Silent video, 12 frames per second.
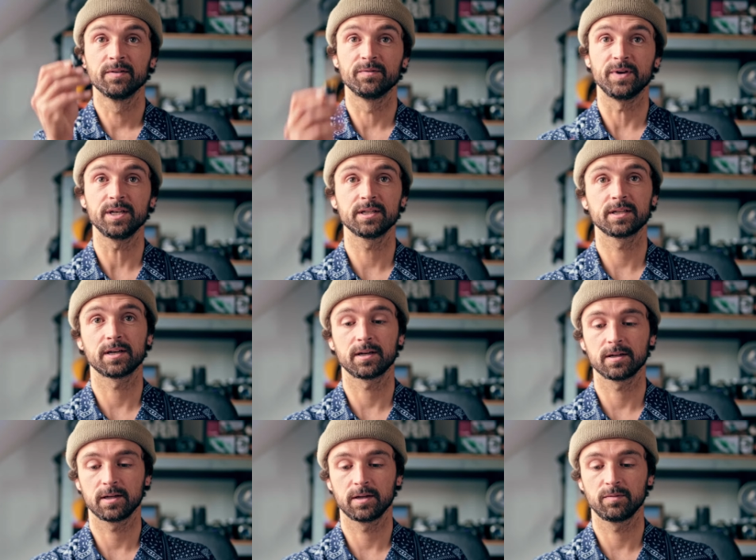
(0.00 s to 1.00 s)
Wenn ihr
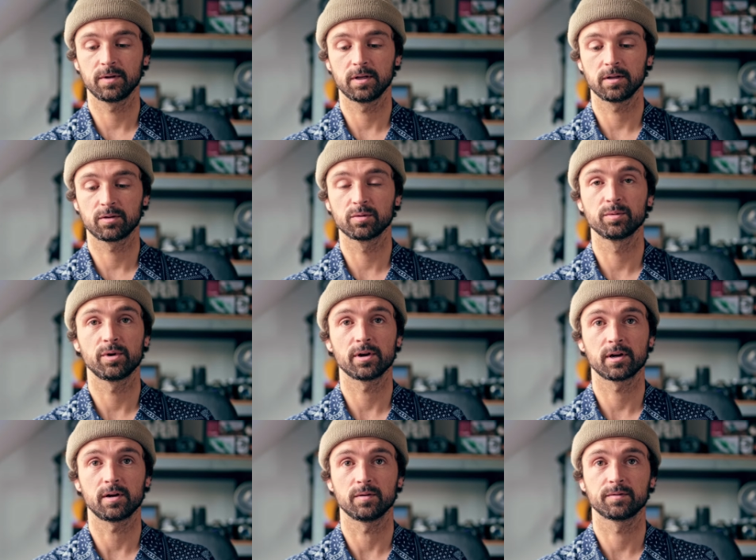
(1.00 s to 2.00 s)
da irgendwie Zubehör
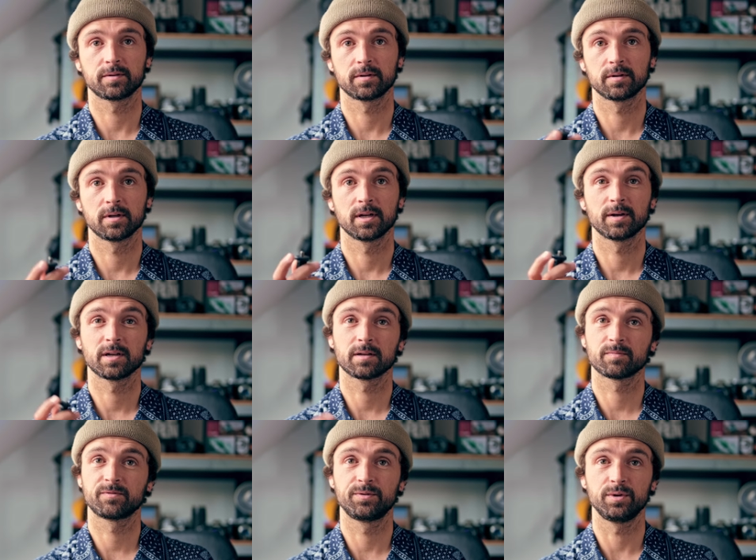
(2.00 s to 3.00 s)
kauft
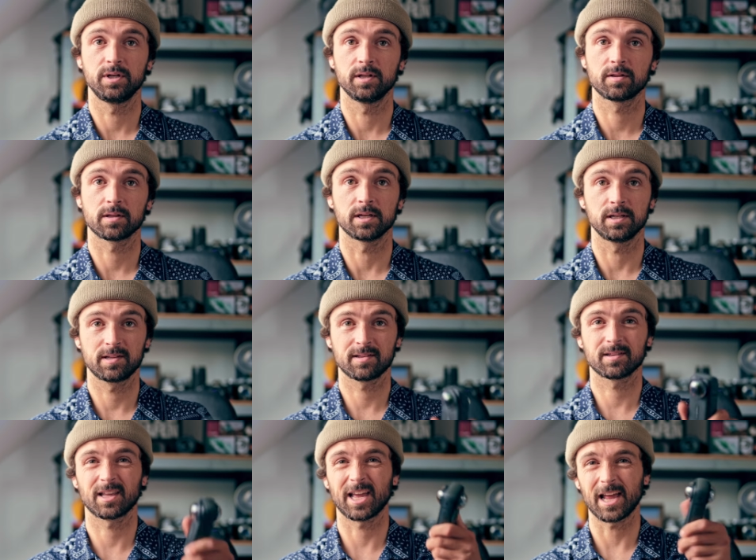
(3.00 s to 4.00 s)
für die Insta, die
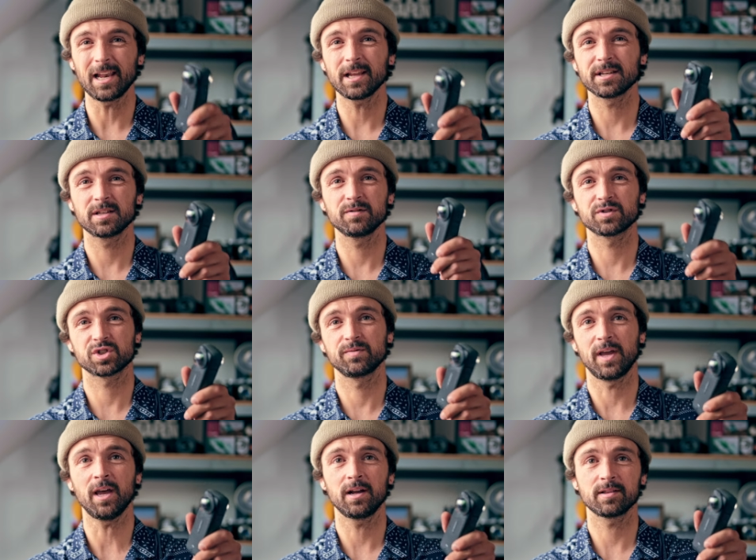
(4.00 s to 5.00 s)
ist relativ schwer